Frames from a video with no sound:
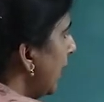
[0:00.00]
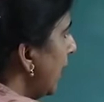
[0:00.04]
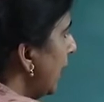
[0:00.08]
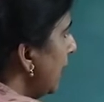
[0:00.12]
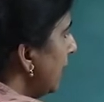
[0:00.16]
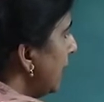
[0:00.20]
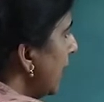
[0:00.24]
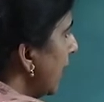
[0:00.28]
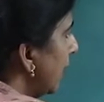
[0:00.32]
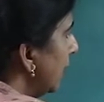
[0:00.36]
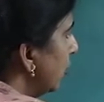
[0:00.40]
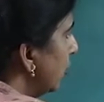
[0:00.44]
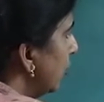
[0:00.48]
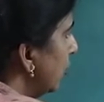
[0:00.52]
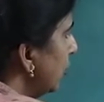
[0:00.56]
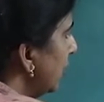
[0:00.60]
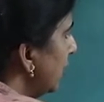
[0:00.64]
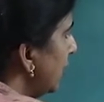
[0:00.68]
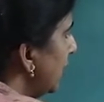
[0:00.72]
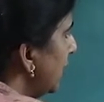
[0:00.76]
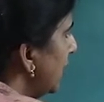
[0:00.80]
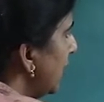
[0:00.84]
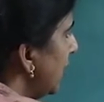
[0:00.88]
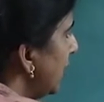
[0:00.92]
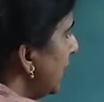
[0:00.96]
এই দেখো
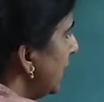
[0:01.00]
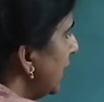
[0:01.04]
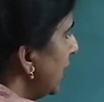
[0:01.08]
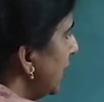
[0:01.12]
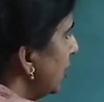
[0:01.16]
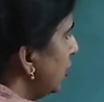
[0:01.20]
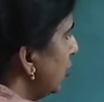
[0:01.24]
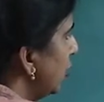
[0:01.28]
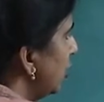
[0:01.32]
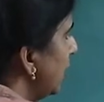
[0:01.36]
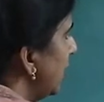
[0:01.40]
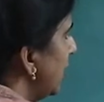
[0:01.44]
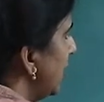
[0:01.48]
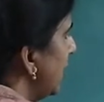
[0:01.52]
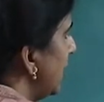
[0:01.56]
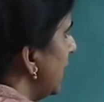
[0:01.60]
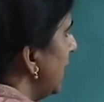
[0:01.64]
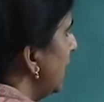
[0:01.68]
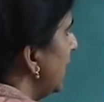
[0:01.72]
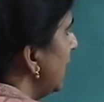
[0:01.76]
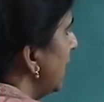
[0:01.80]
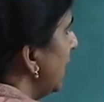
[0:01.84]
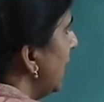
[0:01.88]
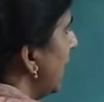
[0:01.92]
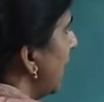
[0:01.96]
তিনকে যদি
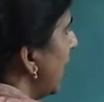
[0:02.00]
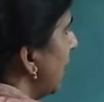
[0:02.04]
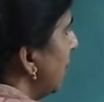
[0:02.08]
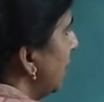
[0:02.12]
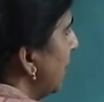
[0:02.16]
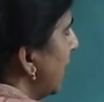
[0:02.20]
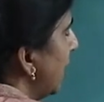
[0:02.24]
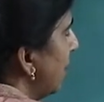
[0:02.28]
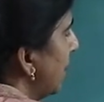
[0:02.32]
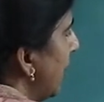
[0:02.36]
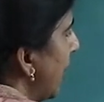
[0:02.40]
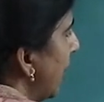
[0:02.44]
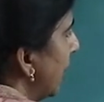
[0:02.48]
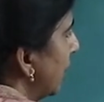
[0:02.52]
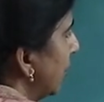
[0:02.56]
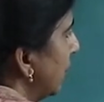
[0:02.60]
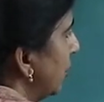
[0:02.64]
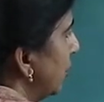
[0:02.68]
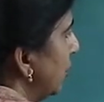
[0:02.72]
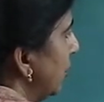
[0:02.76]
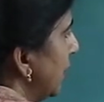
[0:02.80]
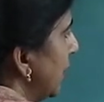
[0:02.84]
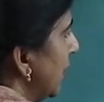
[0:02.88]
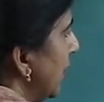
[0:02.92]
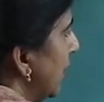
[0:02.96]
তিন দিয়ে আমরা ভাগ
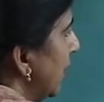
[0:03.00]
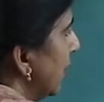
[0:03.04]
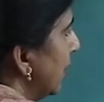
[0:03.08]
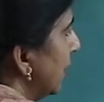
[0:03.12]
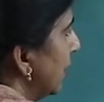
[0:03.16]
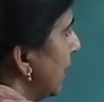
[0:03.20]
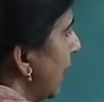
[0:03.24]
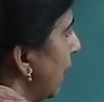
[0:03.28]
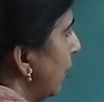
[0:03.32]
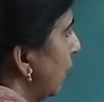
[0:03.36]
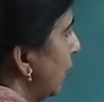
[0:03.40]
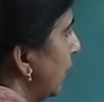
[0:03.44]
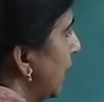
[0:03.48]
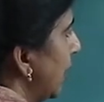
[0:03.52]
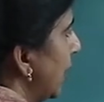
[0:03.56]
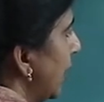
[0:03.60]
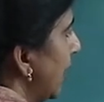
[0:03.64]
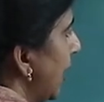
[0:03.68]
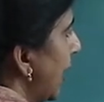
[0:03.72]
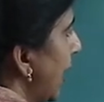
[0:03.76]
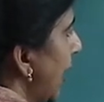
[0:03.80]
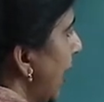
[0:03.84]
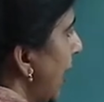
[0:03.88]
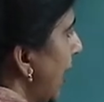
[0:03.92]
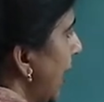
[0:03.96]
করি তাহলে
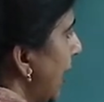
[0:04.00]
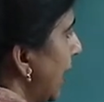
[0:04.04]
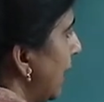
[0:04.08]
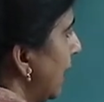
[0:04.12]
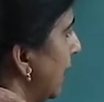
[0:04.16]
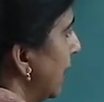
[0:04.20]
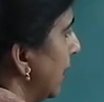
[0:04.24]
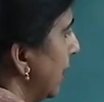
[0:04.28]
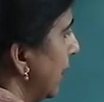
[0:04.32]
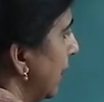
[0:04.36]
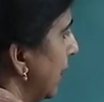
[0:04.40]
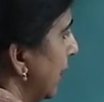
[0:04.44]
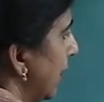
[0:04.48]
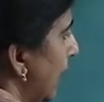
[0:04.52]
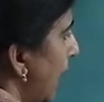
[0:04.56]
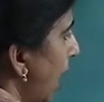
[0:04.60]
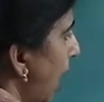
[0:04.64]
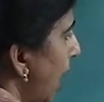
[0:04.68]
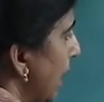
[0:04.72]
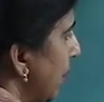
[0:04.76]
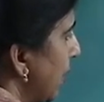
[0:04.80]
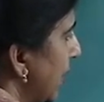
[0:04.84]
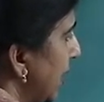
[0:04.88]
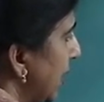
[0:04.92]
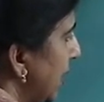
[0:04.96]
এক
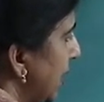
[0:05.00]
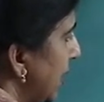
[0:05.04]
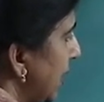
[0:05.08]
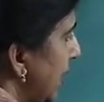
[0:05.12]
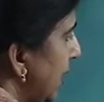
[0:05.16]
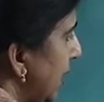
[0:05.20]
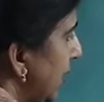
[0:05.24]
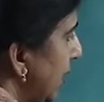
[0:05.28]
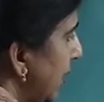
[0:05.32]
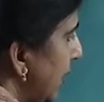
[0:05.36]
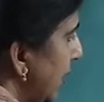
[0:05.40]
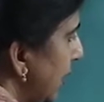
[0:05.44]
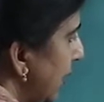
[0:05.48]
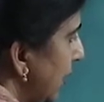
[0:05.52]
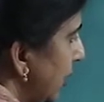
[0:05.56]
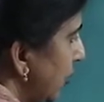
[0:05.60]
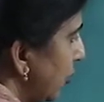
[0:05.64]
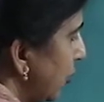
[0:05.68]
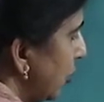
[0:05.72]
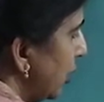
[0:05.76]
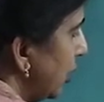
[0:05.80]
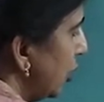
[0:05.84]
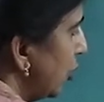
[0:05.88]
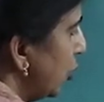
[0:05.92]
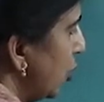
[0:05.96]
আবার তিন দিয়ে
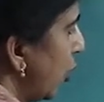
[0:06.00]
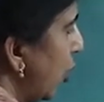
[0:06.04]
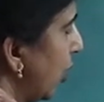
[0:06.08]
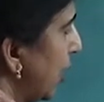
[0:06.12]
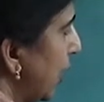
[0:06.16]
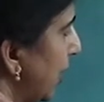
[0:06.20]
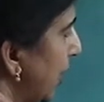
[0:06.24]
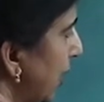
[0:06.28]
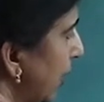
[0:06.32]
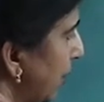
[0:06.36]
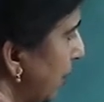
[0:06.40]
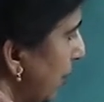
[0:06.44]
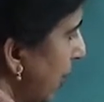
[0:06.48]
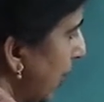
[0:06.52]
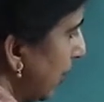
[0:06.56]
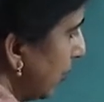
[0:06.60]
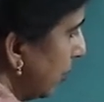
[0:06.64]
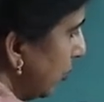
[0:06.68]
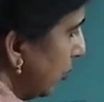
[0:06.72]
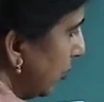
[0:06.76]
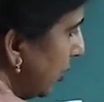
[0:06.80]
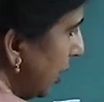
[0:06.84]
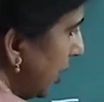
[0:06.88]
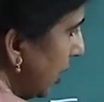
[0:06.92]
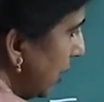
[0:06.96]
যদি ছয়কে ভাগ
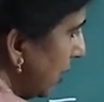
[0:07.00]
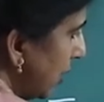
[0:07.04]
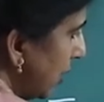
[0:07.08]
করি